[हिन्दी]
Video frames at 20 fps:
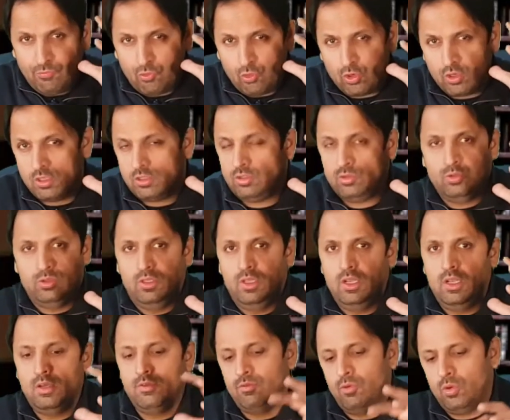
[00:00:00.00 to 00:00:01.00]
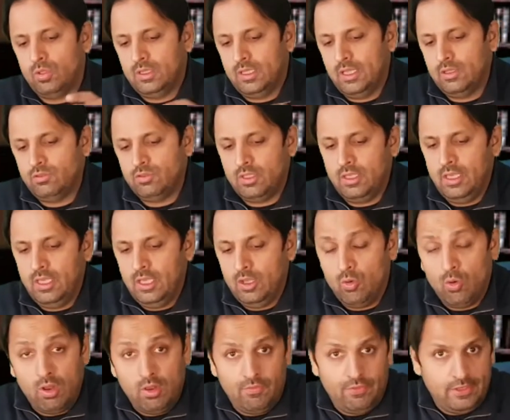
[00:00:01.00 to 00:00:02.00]
फोकस होता है ना वो होता है उसकी
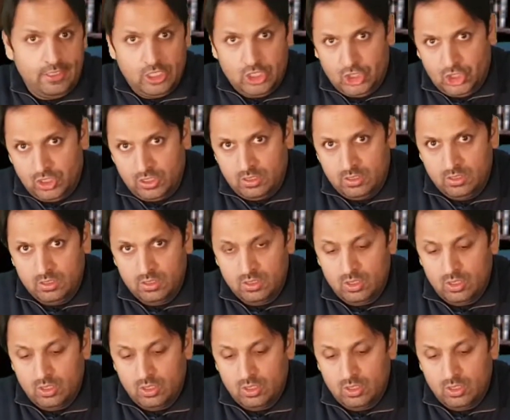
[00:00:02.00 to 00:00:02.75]
क्वालिफिकेशन